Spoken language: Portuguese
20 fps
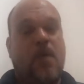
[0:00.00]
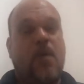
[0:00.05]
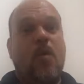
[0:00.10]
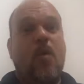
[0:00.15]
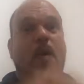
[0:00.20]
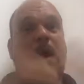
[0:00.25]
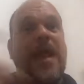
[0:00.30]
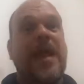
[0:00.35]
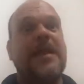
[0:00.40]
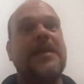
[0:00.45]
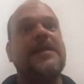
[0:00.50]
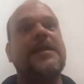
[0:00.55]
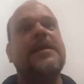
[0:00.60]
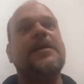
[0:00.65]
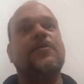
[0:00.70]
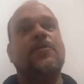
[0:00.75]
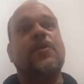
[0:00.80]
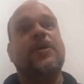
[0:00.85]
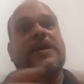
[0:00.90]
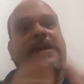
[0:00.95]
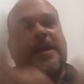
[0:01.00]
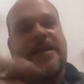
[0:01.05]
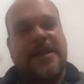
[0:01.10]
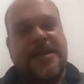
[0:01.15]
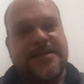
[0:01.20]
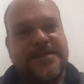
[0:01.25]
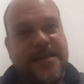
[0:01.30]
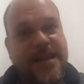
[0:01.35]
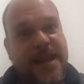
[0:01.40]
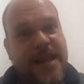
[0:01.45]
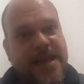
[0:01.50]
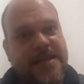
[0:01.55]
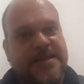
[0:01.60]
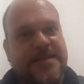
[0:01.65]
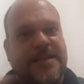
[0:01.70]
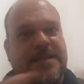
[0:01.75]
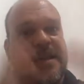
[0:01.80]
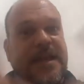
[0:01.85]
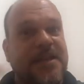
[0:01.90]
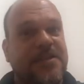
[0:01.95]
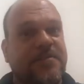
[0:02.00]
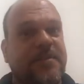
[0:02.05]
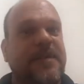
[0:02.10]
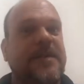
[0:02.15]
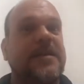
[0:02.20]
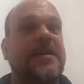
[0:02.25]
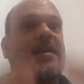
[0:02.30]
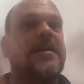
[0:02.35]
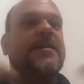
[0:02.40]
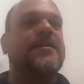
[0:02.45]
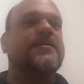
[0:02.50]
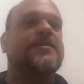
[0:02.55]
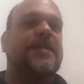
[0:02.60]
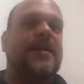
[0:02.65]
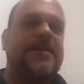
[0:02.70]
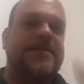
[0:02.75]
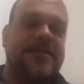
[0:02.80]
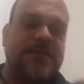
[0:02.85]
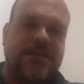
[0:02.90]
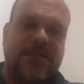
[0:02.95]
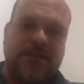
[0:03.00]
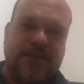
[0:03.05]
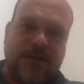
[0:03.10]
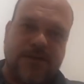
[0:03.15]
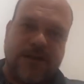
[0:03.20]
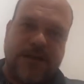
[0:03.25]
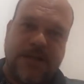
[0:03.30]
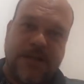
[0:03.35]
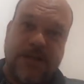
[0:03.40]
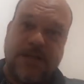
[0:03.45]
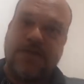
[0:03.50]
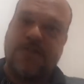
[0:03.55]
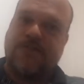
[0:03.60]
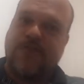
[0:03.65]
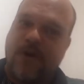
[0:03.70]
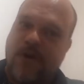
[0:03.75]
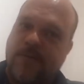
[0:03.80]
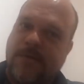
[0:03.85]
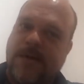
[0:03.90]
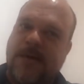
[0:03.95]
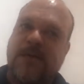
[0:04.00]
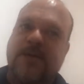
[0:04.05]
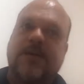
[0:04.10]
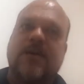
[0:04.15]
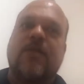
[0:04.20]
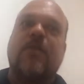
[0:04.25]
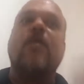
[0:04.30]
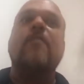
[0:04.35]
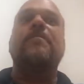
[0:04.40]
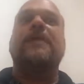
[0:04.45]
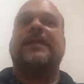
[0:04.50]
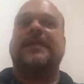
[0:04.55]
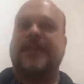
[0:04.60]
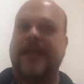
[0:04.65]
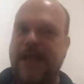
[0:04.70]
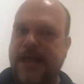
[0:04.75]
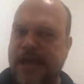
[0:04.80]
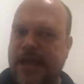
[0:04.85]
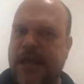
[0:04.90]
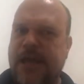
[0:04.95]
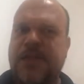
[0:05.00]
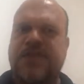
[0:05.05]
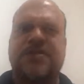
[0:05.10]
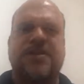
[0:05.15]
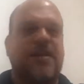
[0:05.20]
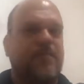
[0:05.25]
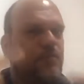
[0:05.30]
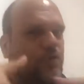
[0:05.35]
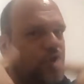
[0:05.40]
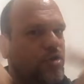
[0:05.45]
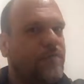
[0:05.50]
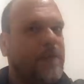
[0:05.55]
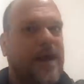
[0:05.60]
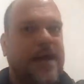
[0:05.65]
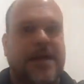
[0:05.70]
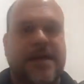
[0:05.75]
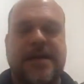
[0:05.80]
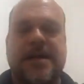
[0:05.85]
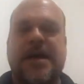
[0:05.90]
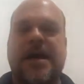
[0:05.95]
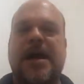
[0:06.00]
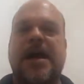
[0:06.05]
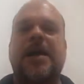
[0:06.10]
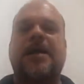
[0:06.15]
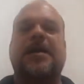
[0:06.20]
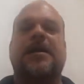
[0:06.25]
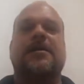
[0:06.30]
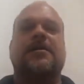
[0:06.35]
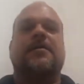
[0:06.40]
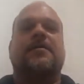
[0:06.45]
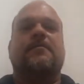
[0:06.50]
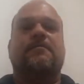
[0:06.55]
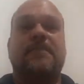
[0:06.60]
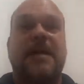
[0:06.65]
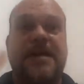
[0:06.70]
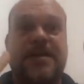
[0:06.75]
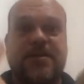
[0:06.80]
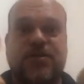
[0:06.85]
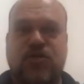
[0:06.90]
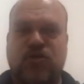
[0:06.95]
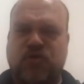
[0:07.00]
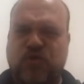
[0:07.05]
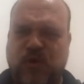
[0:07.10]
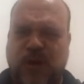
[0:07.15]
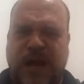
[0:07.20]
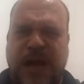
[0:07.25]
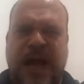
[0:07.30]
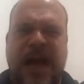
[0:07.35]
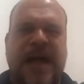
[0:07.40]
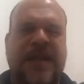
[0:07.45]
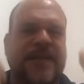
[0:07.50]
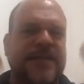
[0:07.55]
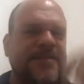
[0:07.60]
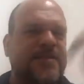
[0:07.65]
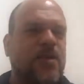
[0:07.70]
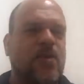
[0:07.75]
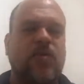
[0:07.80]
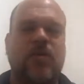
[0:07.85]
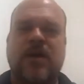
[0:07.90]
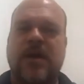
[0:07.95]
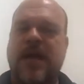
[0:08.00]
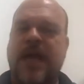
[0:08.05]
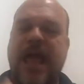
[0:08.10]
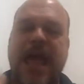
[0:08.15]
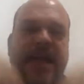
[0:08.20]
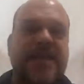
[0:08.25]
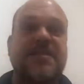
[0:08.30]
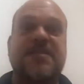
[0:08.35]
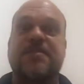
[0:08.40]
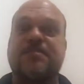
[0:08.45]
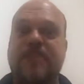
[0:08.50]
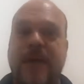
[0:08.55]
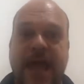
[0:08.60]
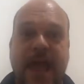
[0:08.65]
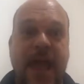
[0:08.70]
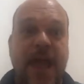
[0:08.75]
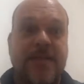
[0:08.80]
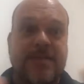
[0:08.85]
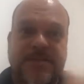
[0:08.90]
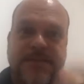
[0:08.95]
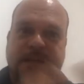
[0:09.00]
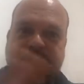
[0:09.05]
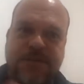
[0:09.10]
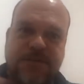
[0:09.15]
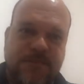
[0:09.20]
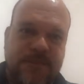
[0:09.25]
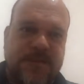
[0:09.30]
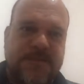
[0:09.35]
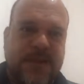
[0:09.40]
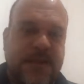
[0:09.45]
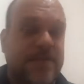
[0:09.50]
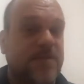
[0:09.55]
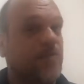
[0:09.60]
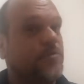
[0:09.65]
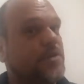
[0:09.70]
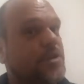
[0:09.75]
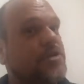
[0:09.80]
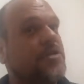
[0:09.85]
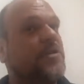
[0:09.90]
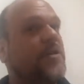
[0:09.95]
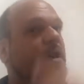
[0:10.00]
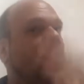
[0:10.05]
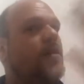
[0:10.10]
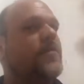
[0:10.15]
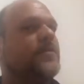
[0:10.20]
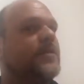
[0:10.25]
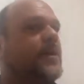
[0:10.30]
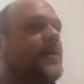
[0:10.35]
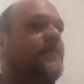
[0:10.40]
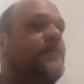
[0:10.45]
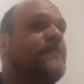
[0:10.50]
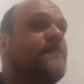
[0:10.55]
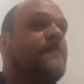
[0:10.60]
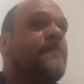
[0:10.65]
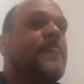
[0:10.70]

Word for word: O, N, o INSS que administra esse dinheiro aí de forma competente, né, muito bacana, bem estruturada, são experts em administração de dinheiro, né?